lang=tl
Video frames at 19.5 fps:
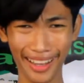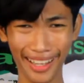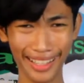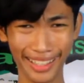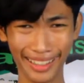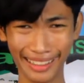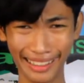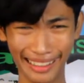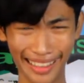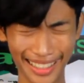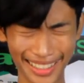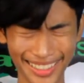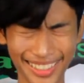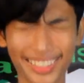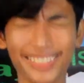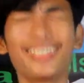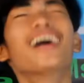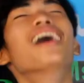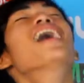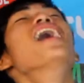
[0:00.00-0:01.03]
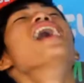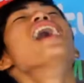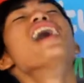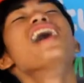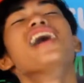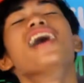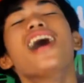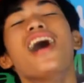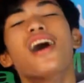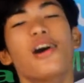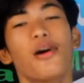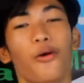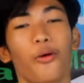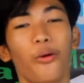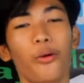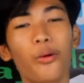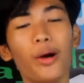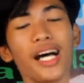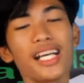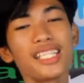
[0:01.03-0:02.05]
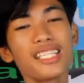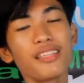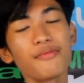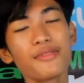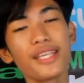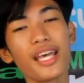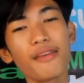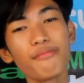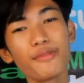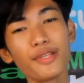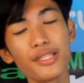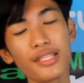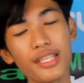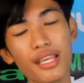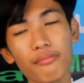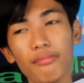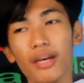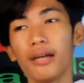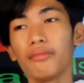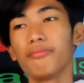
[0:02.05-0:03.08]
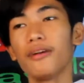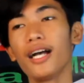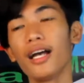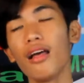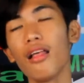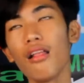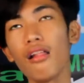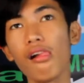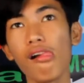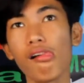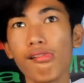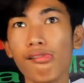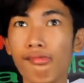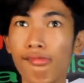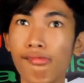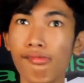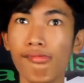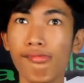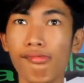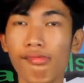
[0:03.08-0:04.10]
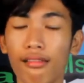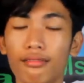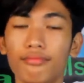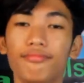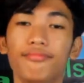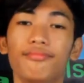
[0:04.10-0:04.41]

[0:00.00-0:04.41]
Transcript: kaya, guys. What's up, Sabis? I'm a... Uh,